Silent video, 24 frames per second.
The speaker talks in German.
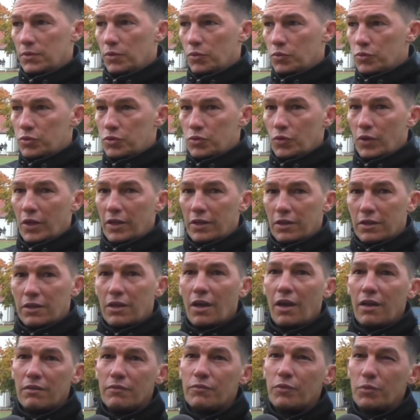
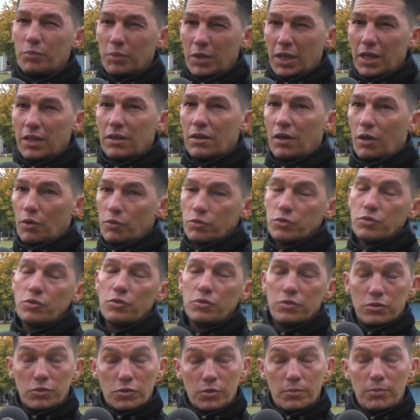Unzulänglichkeiten vom Gegner
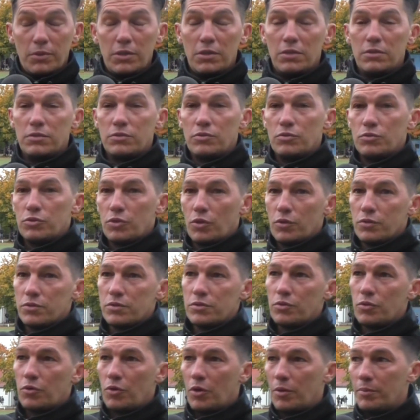ausnützen, zumindest zu Chancen
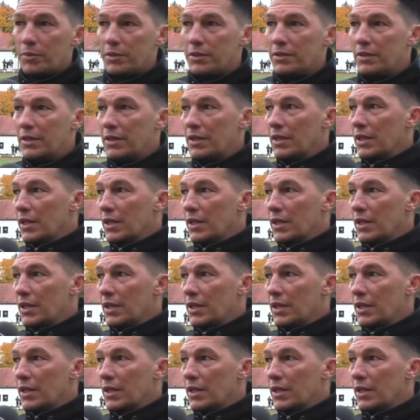zu kommen.